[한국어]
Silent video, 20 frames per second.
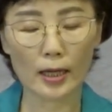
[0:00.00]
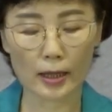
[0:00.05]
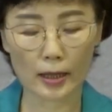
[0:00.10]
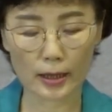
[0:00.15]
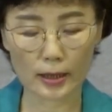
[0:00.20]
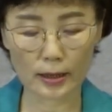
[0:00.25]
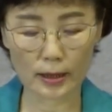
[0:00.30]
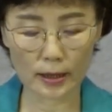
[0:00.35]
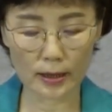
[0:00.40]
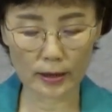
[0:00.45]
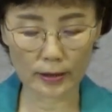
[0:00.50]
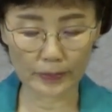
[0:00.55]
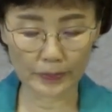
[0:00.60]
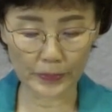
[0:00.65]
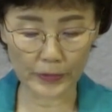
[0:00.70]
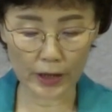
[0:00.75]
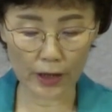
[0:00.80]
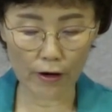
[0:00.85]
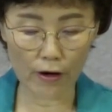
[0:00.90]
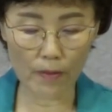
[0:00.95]
그
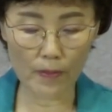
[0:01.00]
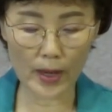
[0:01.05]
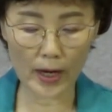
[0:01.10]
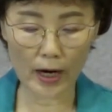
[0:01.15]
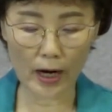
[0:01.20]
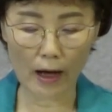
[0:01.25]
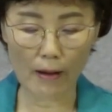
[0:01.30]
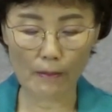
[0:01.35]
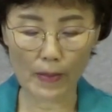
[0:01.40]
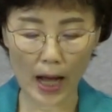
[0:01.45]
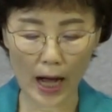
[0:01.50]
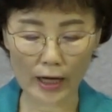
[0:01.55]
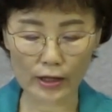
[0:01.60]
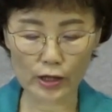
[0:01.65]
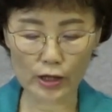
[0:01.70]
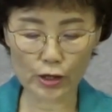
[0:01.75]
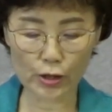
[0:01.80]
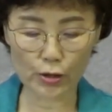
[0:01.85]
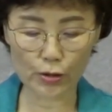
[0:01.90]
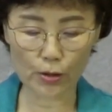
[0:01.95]
열매가
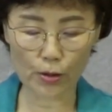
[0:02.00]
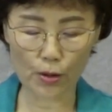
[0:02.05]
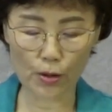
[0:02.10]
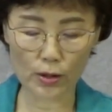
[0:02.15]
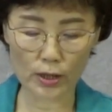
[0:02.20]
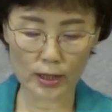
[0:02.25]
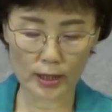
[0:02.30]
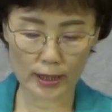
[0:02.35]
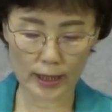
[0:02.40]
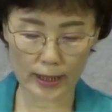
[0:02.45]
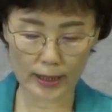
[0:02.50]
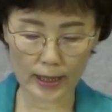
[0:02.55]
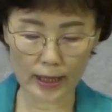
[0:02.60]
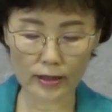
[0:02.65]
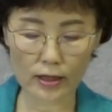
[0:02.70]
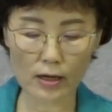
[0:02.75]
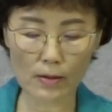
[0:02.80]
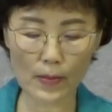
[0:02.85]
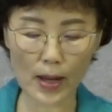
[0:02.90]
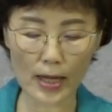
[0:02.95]
많을수록
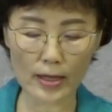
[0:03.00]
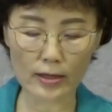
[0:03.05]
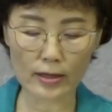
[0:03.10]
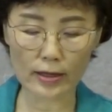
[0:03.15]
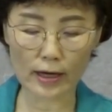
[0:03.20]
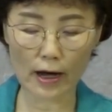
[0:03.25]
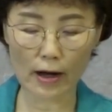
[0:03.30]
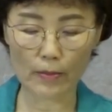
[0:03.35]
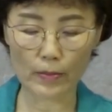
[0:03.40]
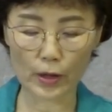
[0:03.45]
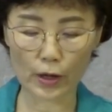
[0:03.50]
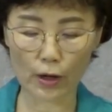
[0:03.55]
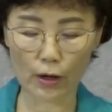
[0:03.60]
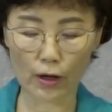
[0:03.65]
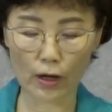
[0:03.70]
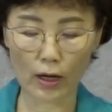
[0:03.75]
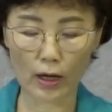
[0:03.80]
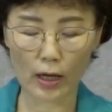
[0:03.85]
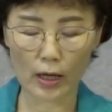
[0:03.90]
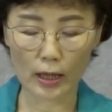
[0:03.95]
재단을 많게 하며
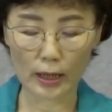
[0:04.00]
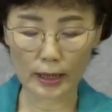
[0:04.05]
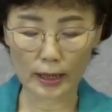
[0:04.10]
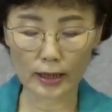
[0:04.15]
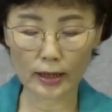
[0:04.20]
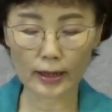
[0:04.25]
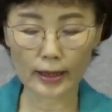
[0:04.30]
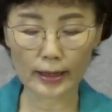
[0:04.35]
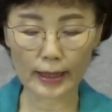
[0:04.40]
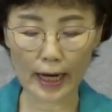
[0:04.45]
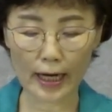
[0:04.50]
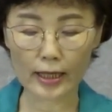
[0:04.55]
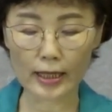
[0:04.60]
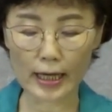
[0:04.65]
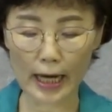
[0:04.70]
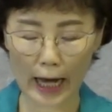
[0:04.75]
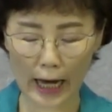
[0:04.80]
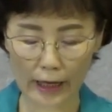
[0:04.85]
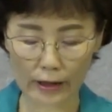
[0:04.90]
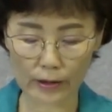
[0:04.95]
그
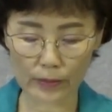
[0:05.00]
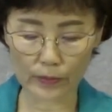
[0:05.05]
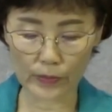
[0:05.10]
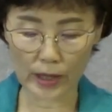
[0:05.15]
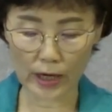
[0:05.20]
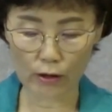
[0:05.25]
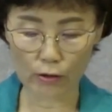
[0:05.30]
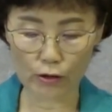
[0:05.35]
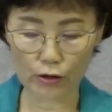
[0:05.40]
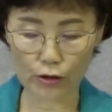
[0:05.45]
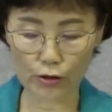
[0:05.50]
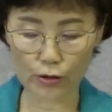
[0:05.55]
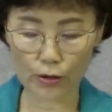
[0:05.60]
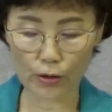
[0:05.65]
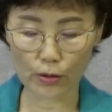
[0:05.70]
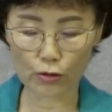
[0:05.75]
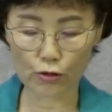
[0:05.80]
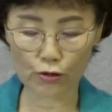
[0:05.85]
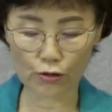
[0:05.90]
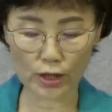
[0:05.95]
땅이
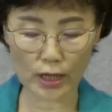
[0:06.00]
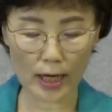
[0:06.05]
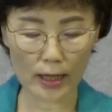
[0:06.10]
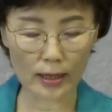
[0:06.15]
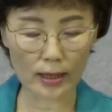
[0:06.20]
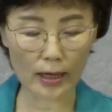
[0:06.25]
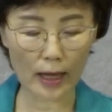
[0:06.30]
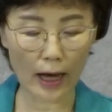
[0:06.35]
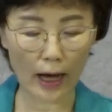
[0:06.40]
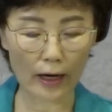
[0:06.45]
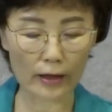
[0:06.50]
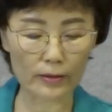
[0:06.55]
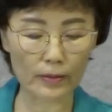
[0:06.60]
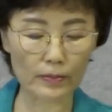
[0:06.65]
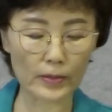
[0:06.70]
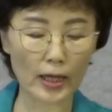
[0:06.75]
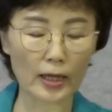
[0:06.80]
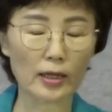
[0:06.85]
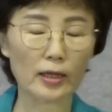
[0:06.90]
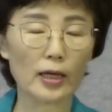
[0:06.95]
아름다울수록 주상을
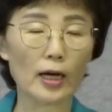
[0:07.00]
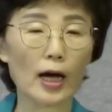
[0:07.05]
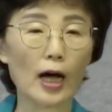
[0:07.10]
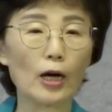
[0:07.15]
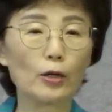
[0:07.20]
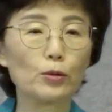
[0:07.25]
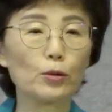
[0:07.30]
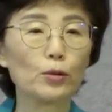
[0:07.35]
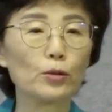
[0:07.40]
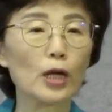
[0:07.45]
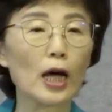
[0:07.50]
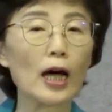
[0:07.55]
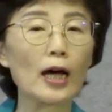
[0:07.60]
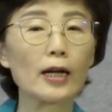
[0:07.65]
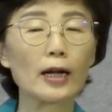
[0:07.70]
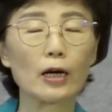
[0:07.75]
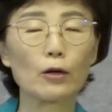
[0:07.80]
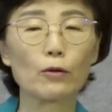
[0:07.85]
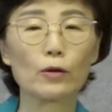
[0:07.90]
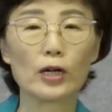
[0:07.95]
아름답게
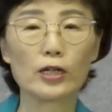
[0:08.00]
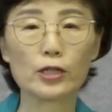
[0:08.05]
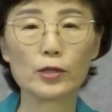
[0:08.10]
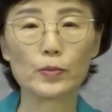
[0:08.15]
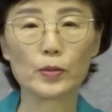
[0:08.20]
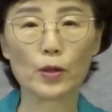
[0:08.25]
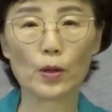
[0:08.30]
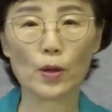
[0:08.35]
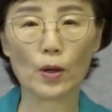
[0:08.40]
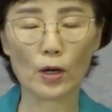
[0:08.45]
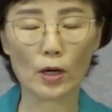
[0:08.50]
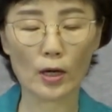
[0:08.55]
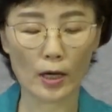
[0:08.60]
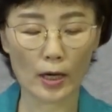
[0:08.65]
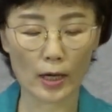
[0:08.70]
하도다라고 하시므로